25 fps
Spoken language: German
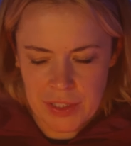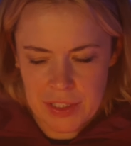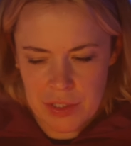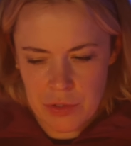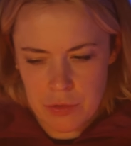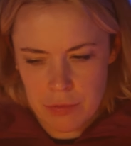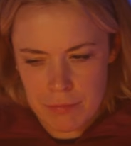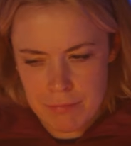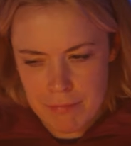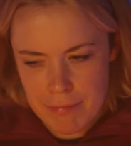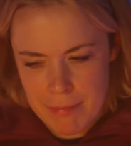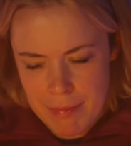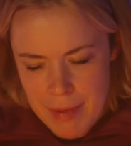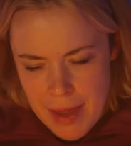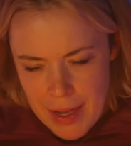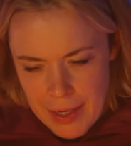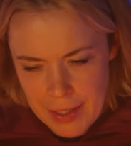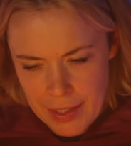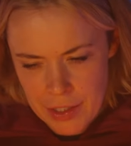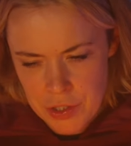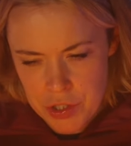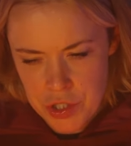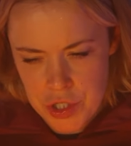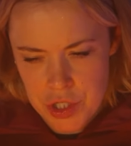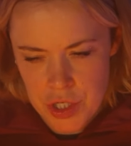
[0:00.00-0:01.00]
Richtung
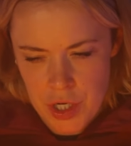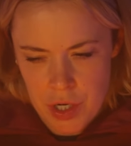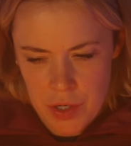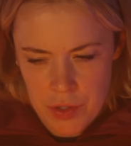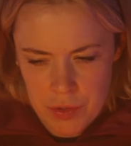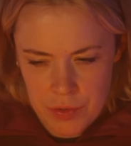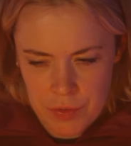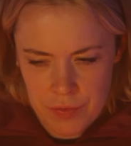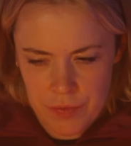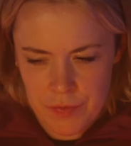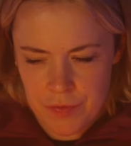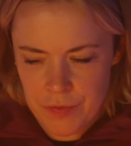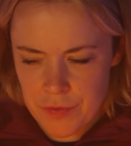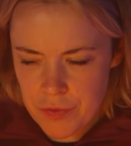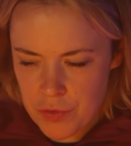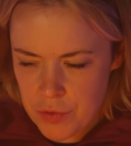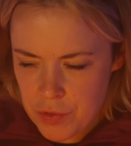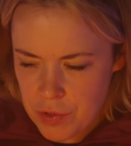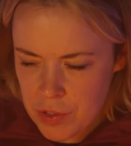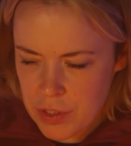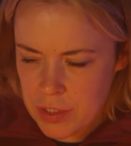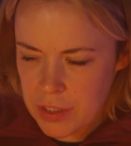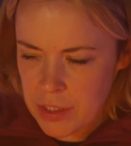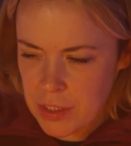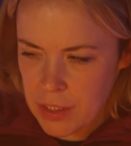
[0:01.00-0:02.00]
Männer schauen
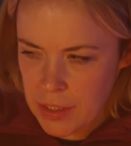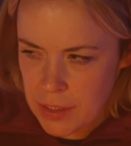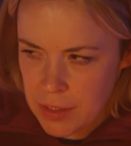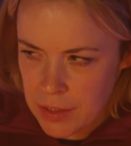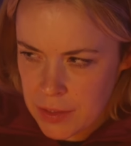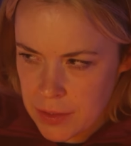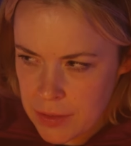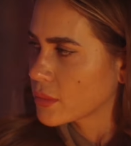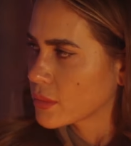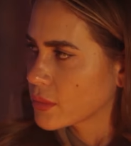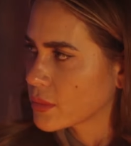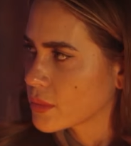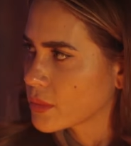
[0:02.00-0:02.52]
würde.